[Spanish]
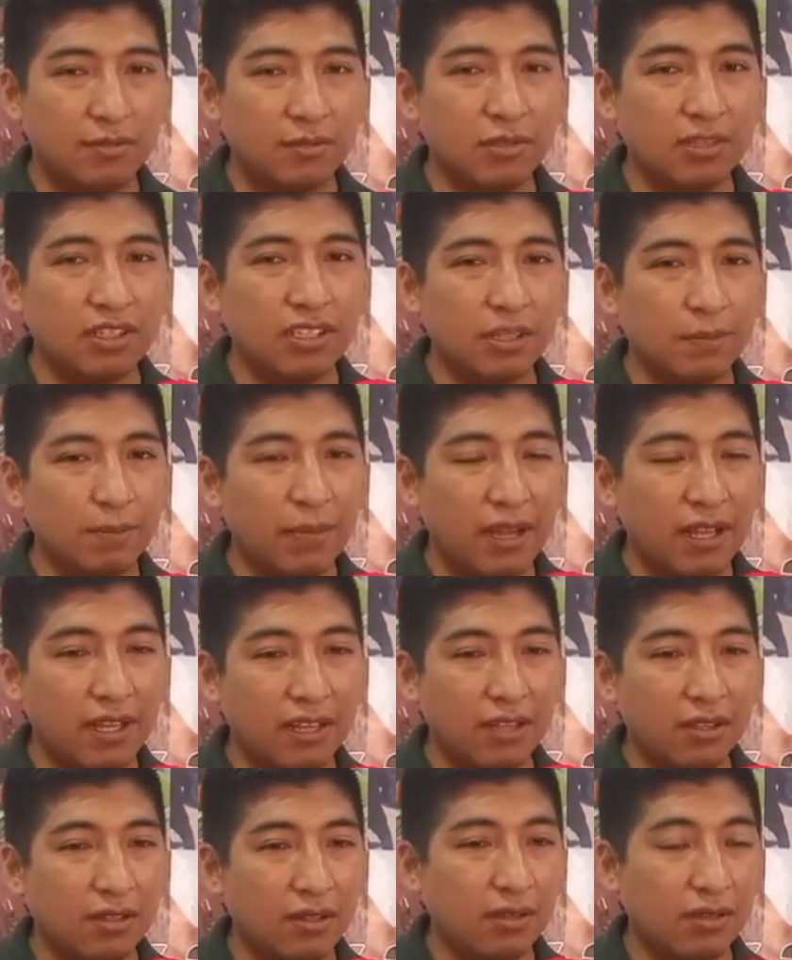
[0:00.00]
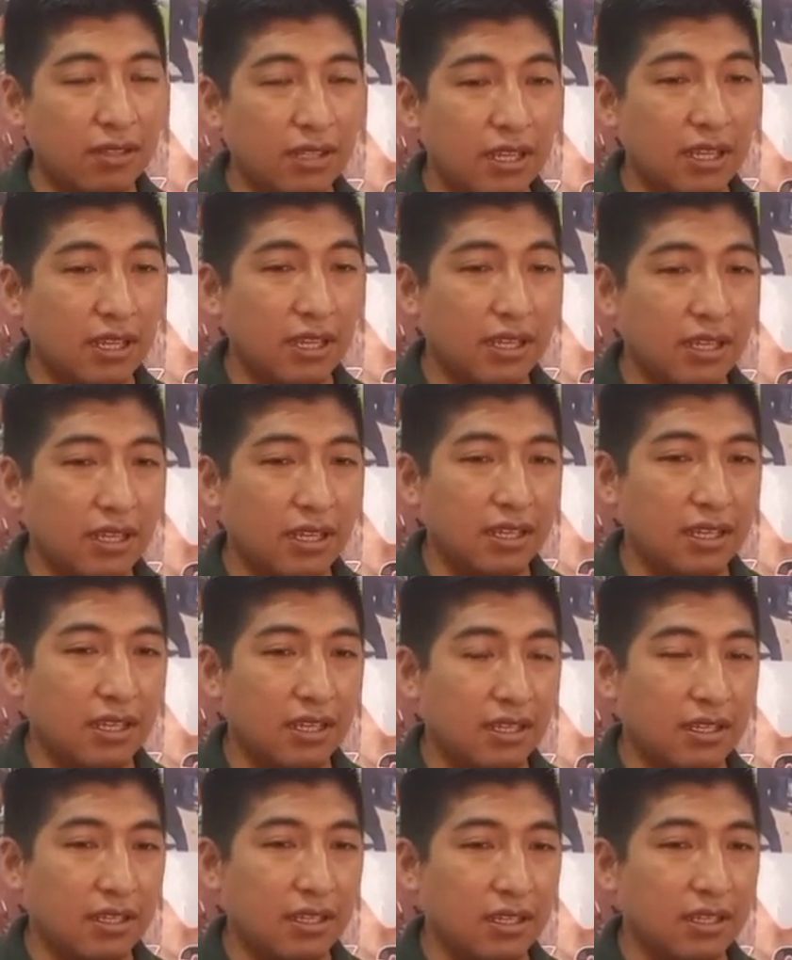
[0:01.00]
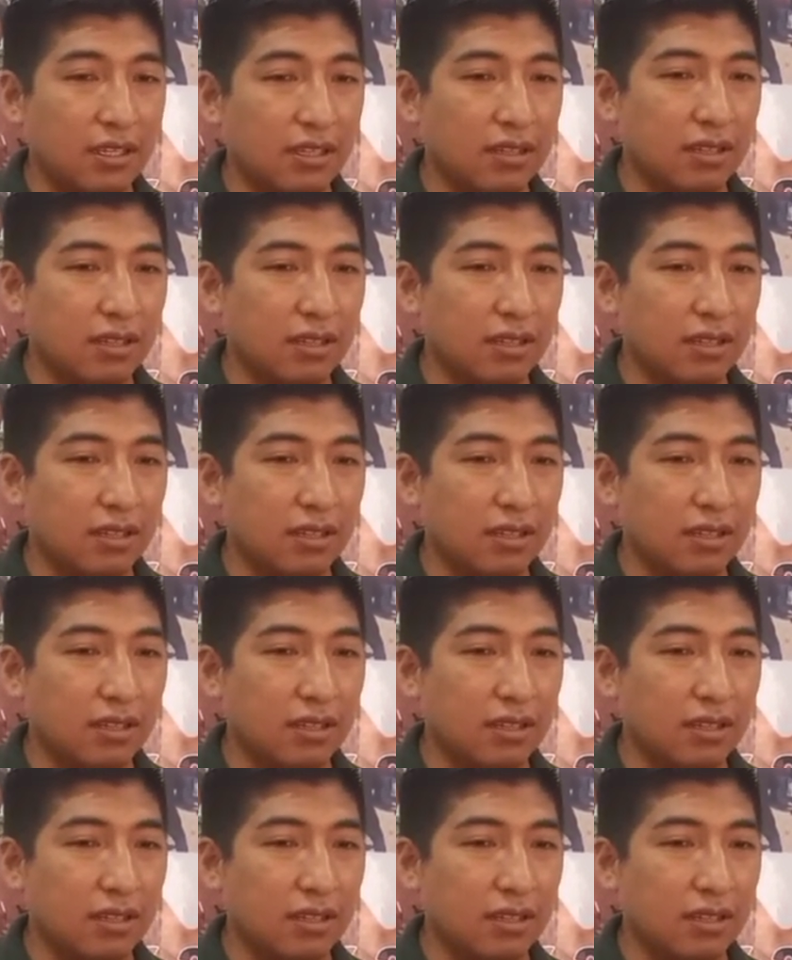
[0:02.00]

municipal en donde